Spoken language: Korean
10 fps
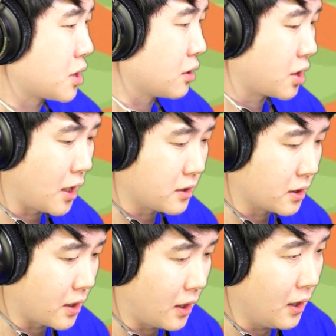자, 어떻게 해야
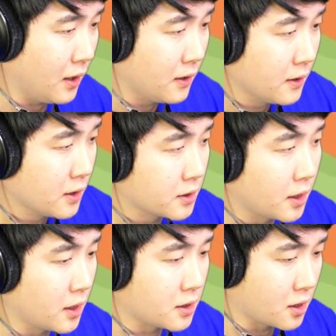될까?
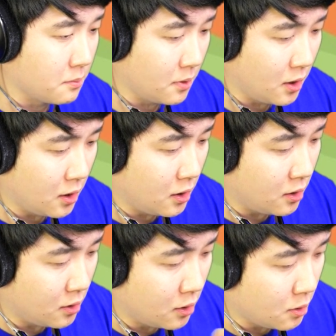자, 지금 이,
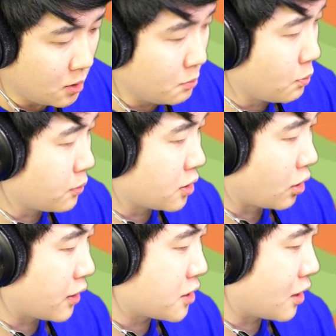이, 이 부분이
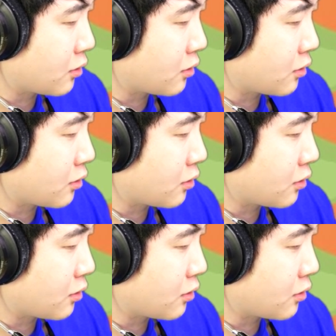덧나지